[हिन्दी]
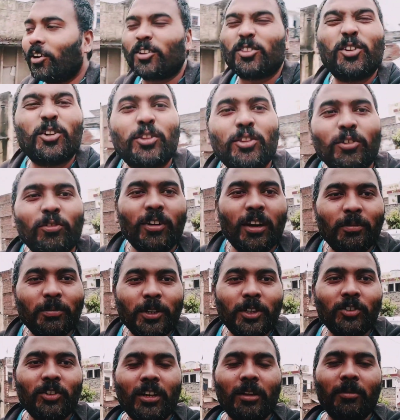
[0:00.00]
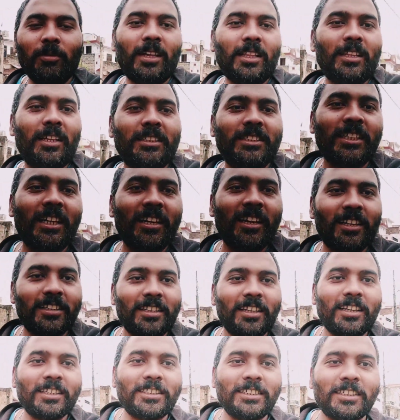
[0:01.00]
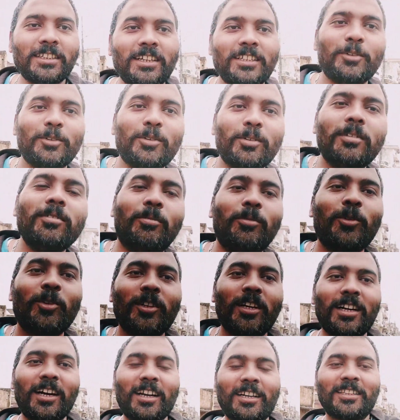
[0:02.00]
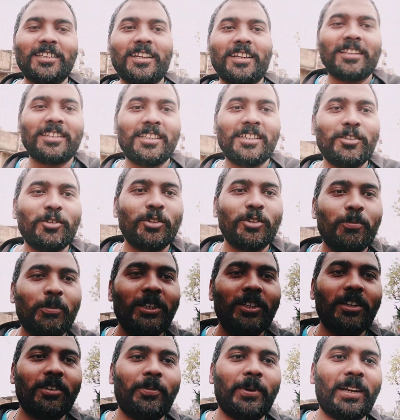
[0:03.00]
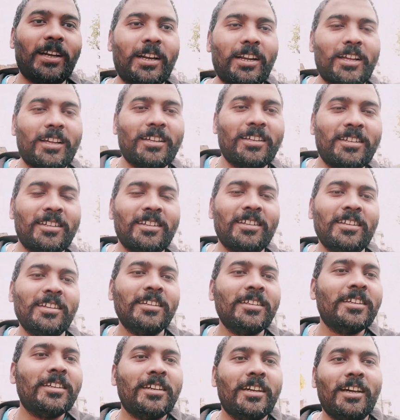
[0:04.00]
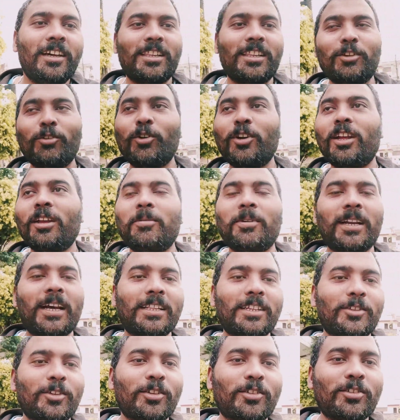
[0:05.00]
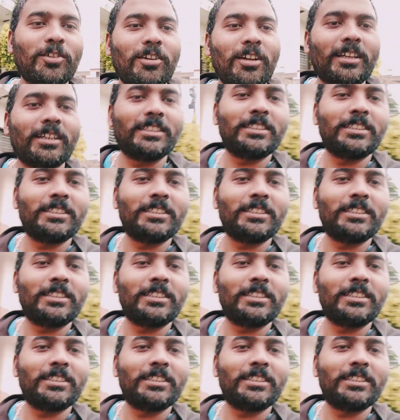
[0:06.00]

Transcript: और दोस्तों वहाँ वीडियो नहीं बनाते अच्छा नहीं लगता ना चिकन जो मुर्गा काटते रहते हैं तो वीडियो बनाना इसलिए वो नहीं बनाए थे दोस्तों